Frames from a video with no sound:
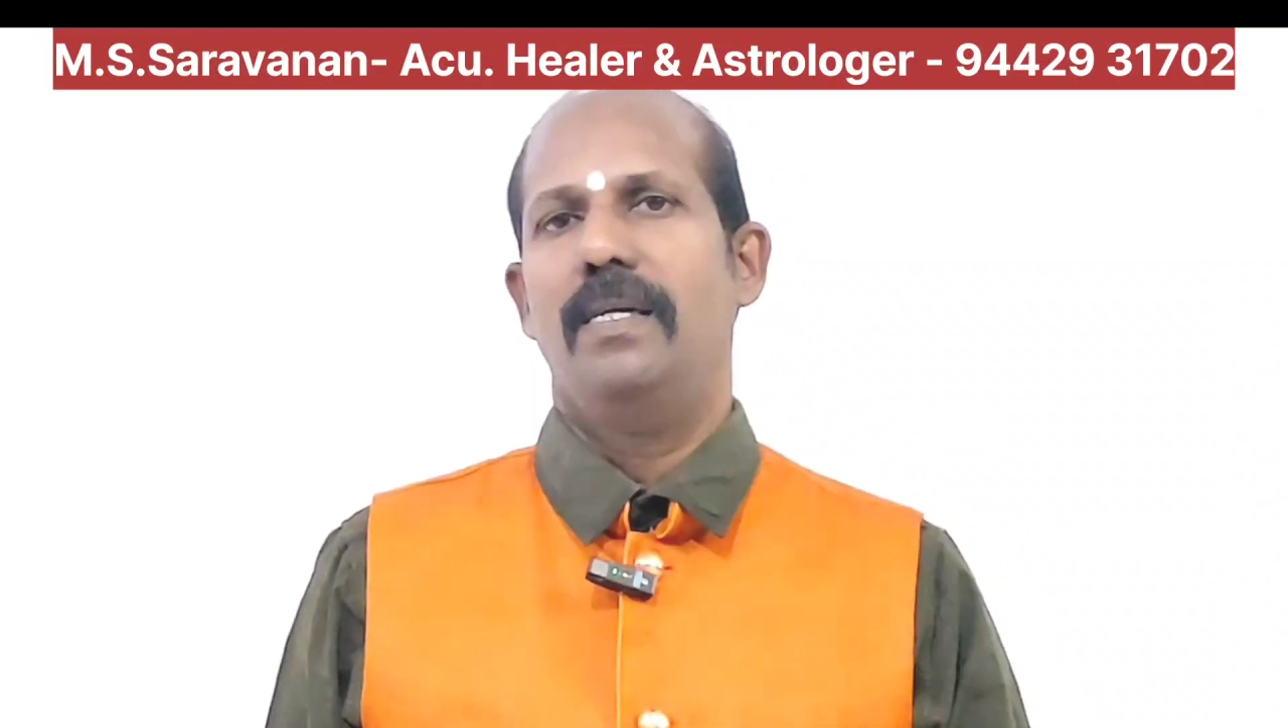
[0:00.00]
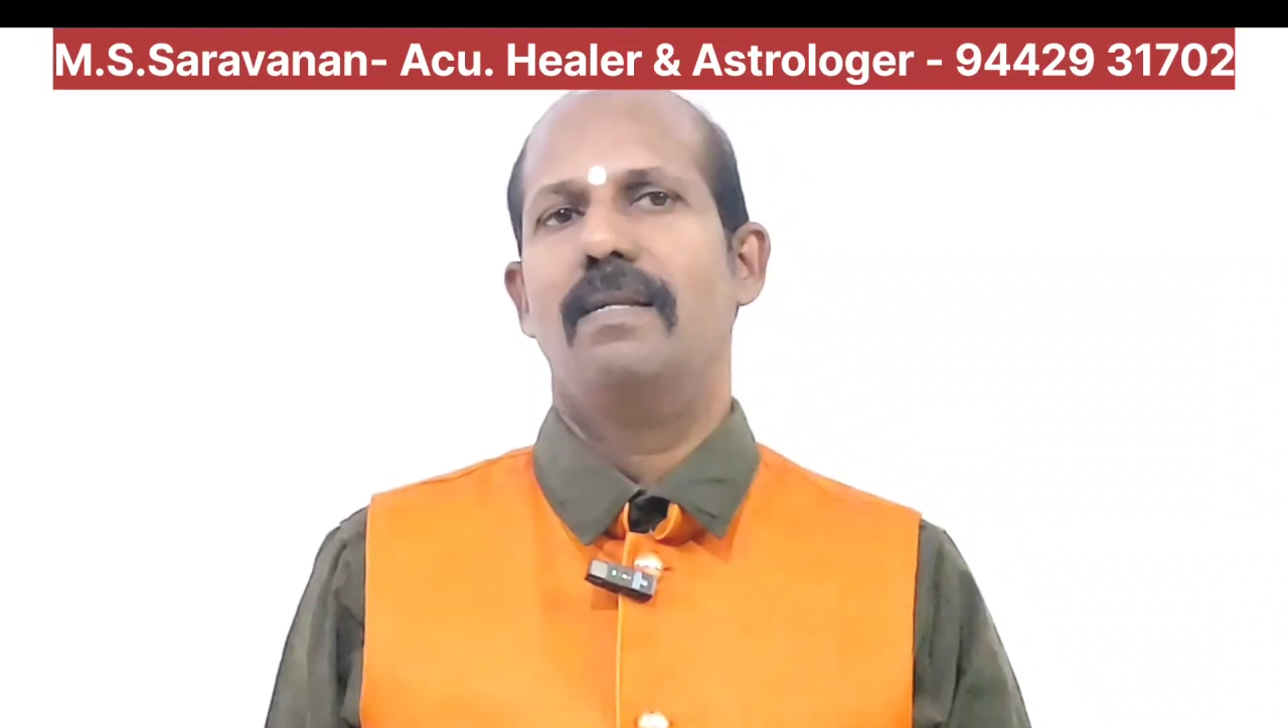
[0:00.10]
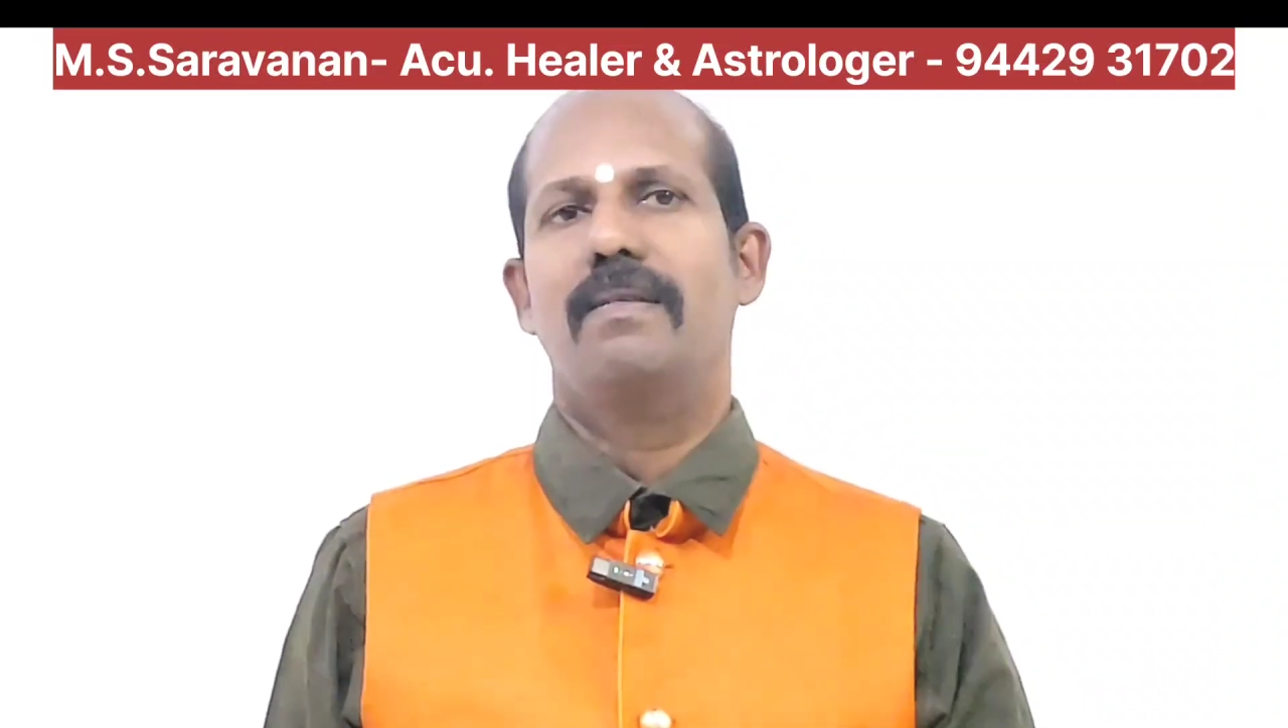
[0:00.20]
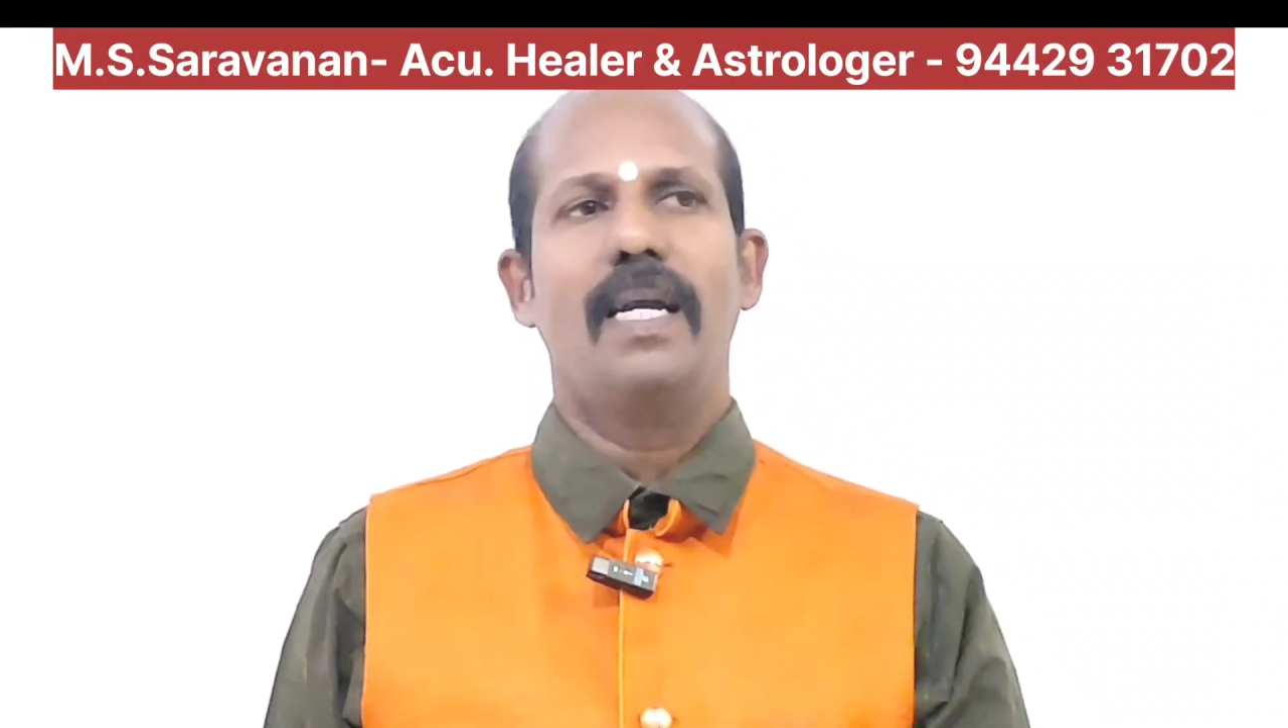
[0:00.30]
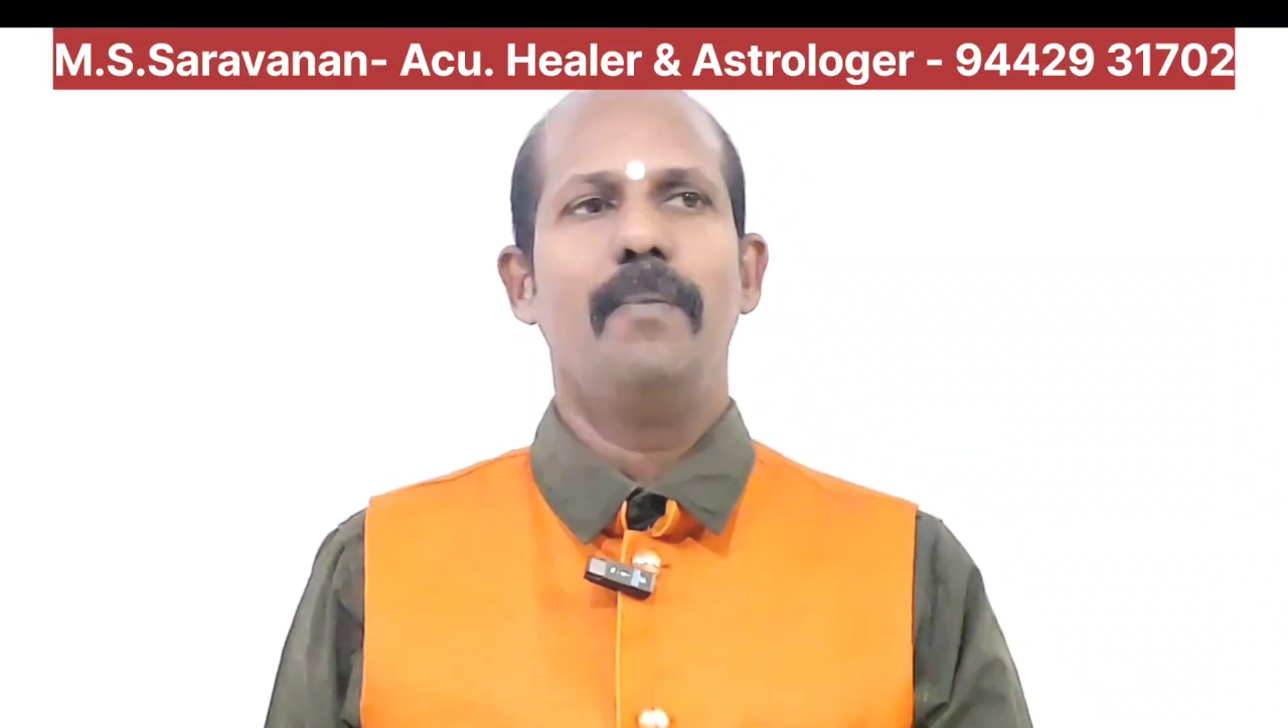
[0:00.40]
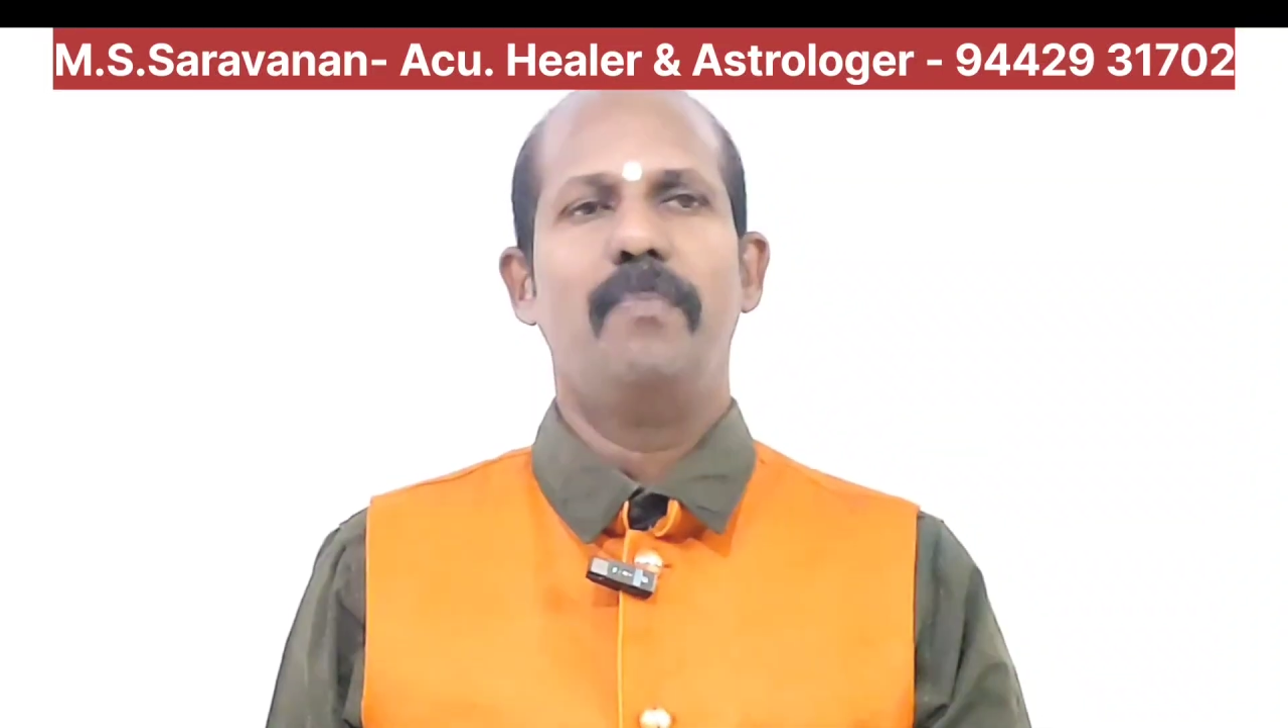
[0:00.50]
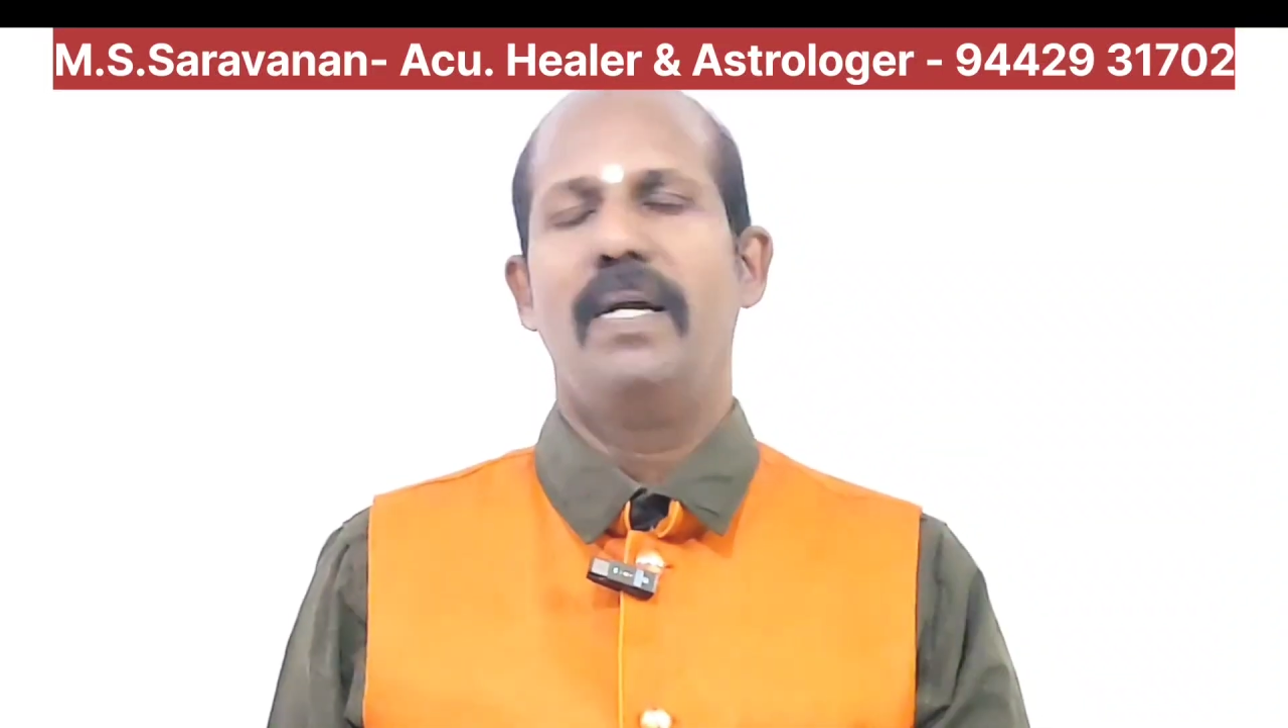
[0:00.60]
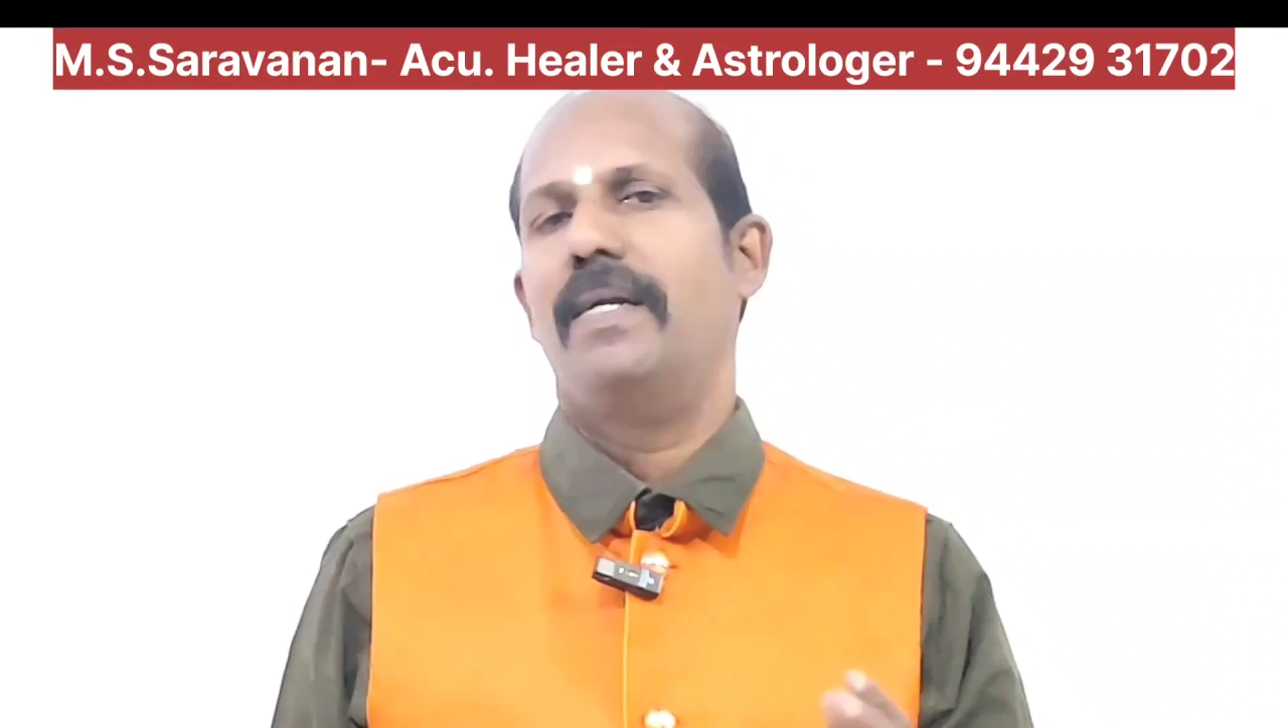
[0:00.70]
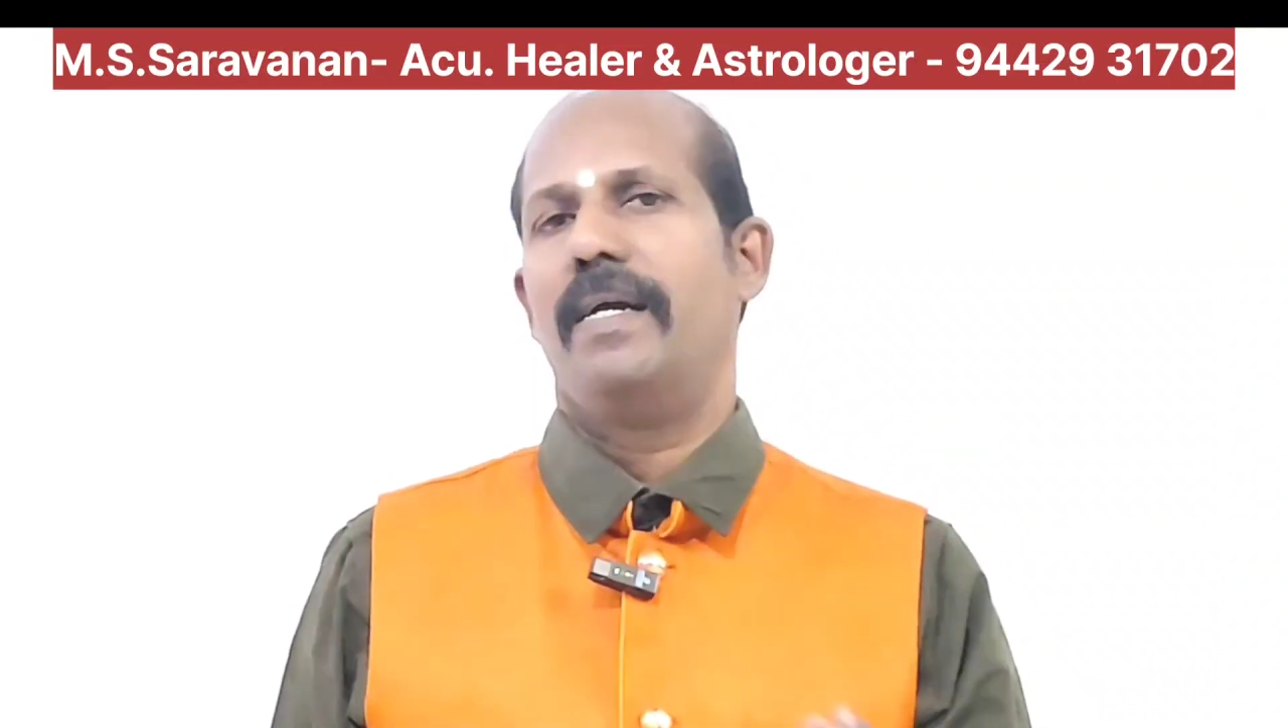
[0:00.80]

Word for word: இந்த தலைப்பில்